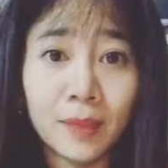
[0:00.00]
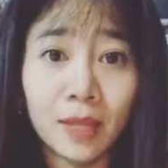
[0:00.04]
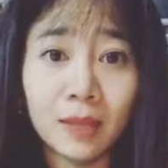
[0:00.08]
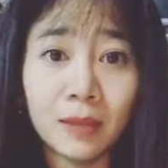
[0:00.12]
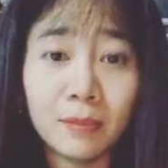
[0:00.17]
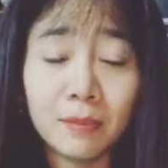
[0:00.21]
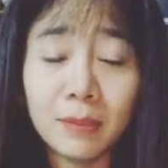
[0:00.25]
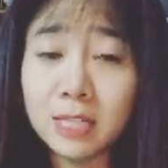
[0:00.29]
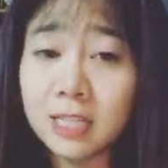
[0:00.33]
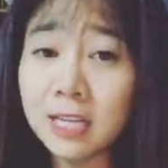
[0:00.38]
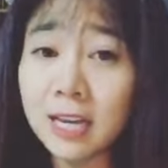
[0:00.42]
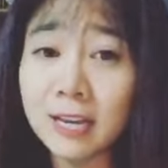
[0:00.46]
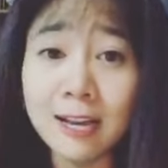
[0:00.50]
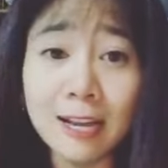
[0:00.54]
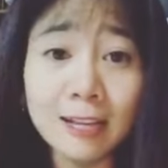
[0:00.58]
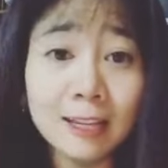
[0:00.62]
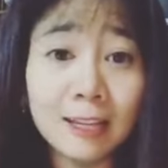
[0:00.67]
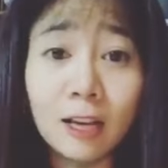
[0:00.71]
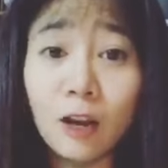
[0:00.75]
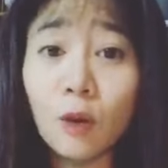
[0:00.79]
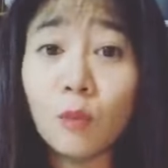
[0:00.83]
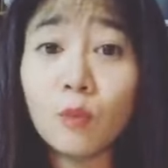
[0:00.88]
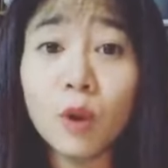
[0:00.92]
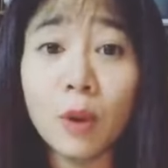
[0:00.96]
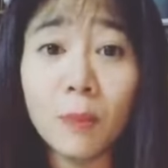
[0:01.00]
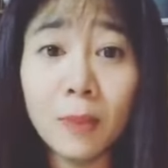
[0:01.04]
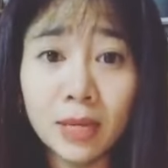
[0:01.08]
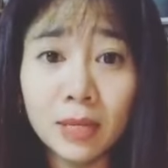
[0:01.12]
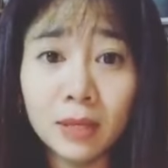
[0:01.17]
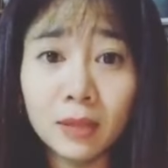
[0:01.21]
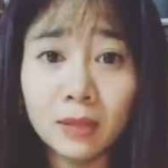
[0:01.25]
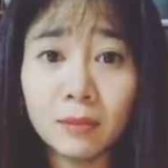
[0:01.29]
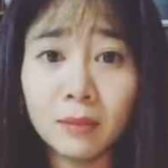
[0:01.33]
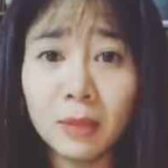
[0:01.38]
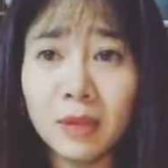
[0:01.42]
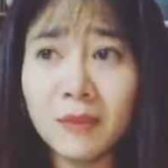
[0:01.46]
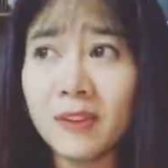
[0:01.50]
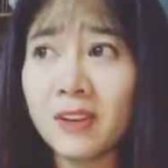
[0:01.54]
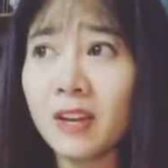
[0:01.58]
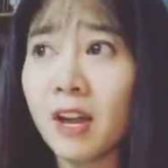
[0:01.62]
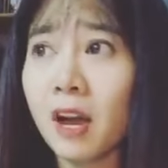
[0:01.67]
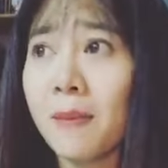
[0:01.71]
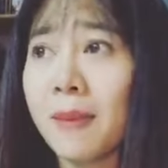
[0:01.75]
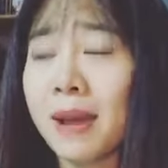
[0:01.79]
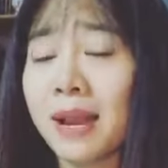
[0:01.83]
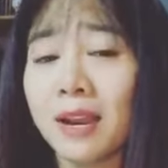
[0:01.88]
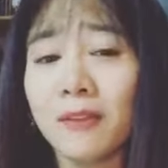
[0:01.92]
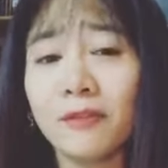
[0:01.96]
mà check ra thì không có bị bởi vì cơ
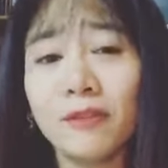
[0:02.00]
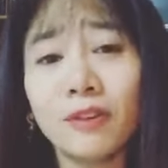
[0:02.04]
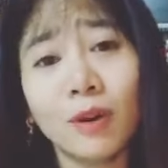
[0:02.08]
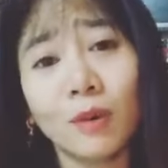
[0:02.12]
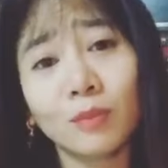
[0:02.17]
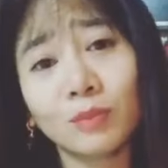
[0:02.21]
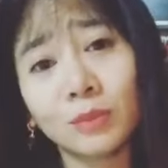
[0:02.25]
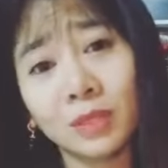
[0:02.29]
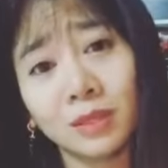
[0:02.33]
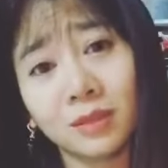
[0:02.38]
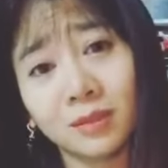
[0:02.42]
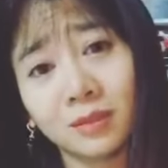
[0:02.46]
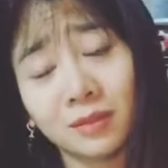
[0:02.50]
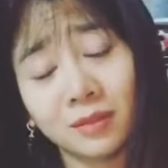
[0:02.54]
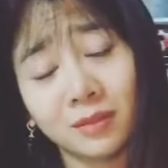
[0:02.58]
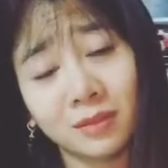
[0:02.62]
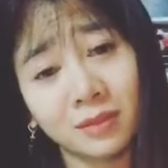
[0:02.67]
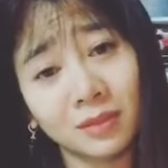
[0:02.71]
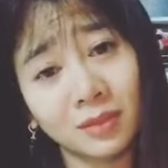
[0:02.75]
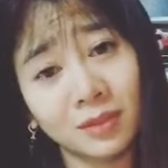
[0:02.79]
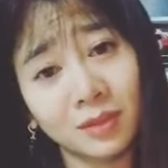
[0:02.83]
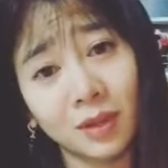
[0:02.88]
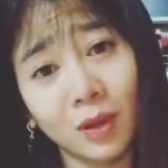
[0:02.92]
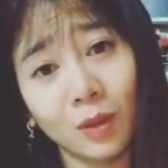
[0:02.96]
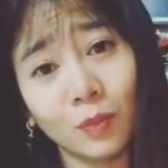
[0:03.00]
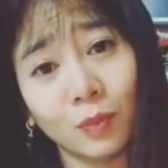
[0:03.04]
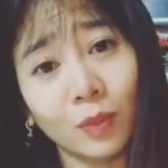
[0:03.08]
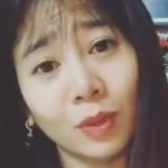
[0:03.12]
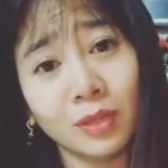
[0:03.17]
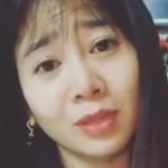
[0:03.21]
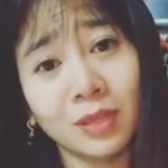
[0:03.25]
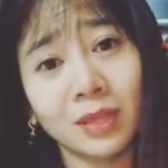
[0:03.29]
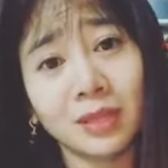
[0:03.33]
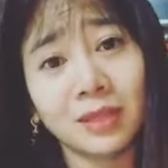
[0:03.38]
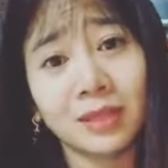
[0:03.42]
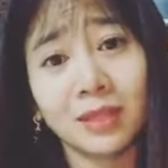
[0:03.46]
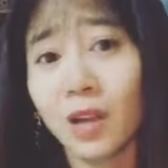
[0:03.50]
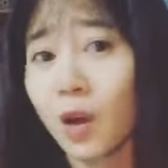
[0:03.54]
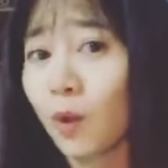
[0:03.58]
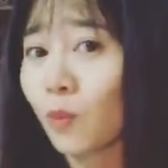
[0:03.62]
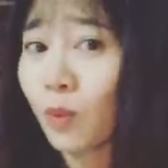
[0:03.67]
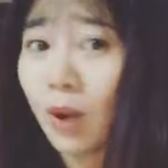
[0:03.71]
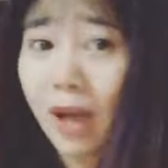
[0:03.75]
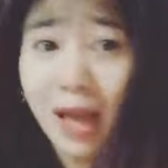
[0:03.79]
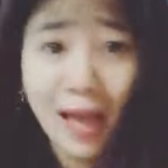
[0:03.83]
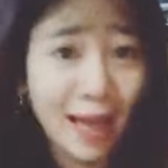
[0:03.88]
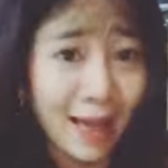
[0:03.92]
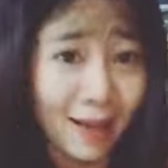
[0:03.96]
bản là phương không thích không có không
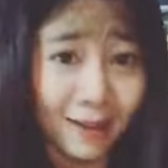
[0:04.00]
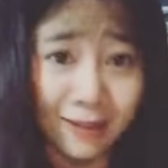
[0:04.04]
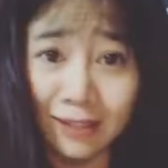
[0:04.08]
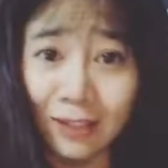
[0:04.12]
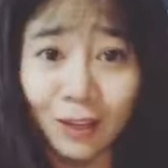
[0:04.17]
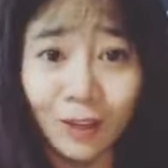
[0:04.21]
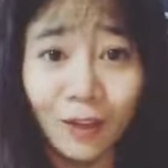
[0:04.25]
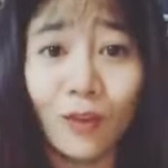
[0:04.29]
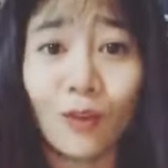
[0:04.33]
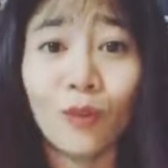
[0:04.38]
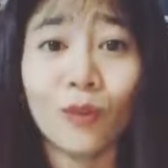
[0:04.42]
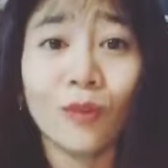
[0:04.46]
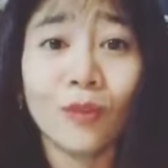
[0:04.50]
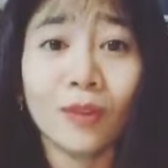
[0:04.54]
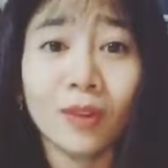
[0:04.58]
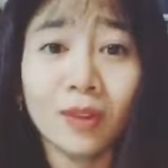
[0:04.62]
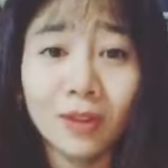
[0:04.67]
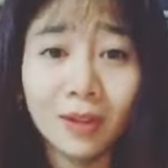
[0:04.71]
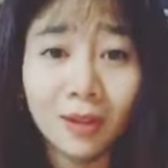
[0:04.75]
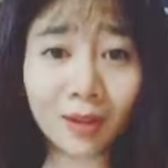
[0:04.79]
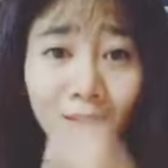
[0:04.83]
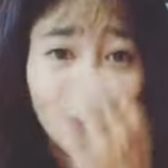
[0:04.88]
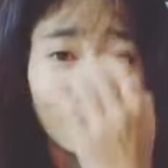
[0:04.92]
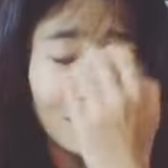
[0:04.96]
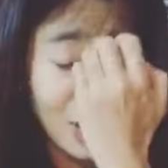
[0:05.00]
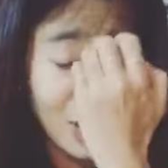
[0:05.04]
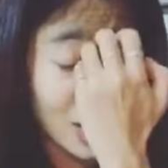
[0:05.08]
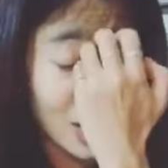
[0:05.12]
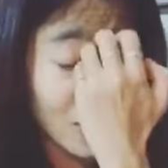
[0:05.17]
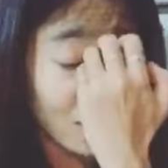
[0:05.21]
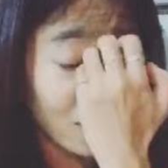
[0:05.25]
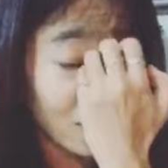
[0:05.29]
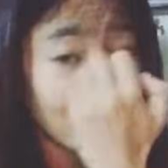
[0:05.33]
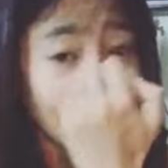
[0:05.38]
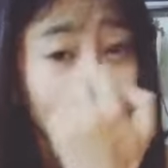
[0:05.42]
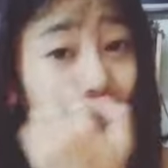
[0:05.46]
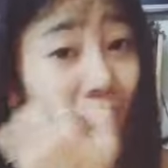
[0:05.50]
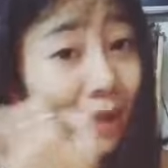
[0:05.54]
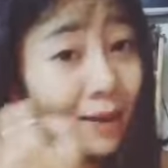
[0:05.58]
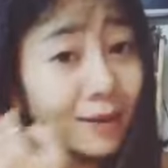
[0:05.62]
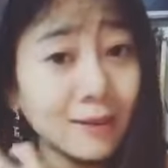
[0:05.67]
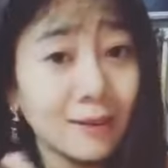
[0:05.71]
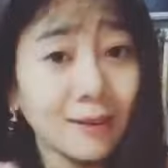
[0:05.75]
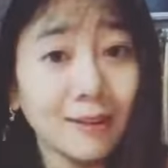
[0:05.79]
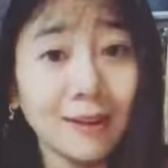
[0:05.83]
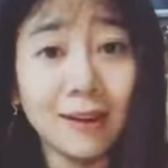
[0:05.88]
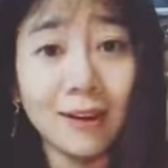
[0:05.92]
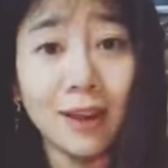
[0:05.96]
có ăn nhiều mà nó vẫn cứ lên
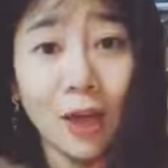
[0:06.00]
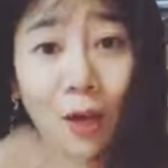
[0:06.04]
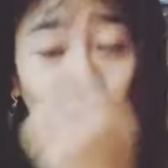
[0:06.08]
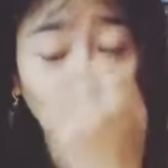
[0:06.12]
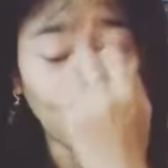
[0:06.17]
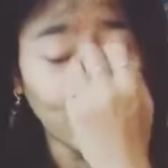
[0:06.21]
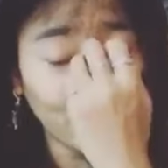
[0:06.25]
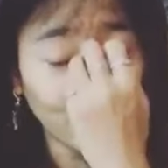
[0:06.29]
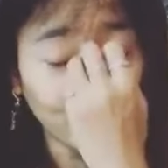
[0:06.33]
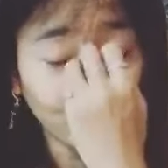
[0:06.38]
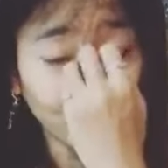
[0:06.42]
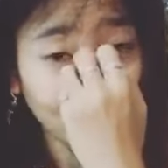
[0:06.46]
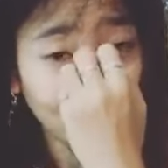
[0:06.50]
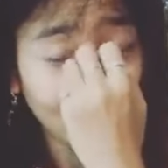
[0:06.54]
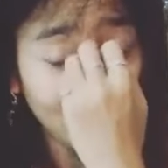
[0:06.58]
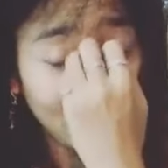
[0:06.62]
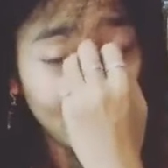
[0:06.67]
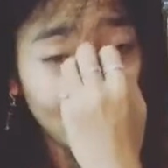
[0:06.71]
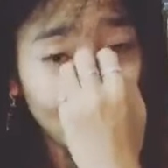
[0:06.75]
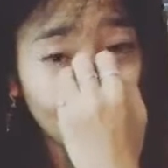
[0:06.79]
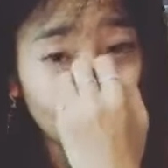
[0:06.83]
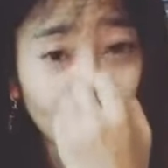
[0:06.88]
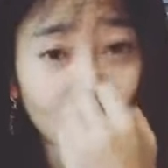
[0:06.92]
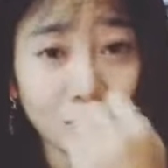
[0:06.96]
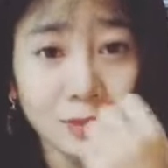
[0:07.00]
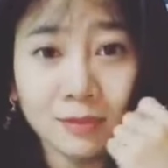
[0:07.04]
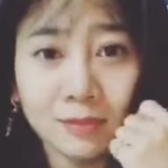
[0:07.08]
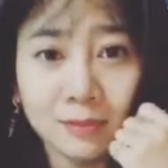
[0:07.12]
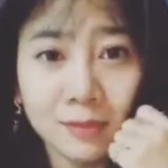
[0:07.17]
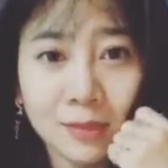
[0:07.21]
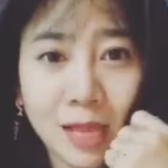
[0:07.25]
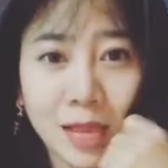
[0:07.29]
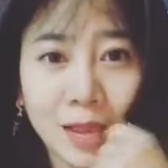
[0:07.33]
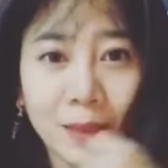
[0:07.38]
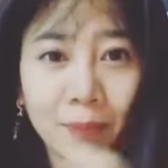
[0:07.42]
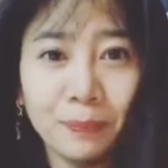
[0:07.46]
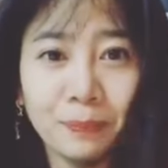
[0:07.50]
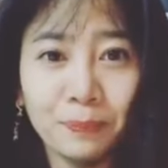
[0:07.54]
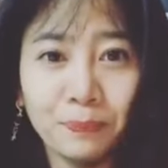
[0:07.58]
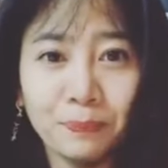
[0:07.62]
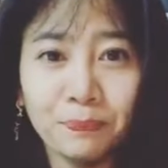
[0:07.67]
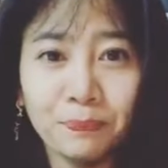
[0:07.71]
rất là đều rồi tìm